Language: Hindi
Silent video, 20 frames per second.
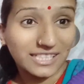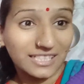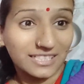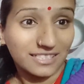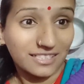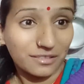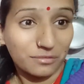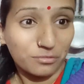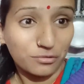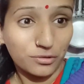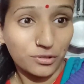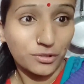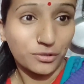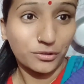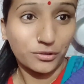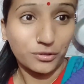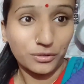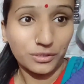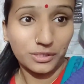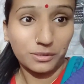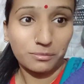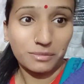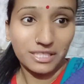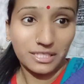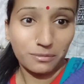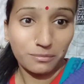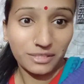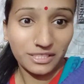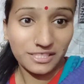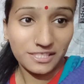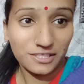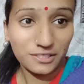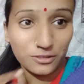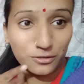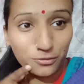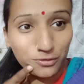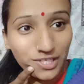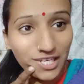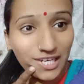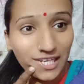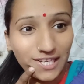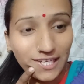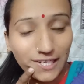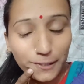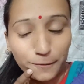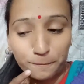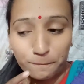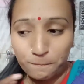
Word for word: इसलिए बोल रही हूँ क्योंकि मेरा बेटा सोया है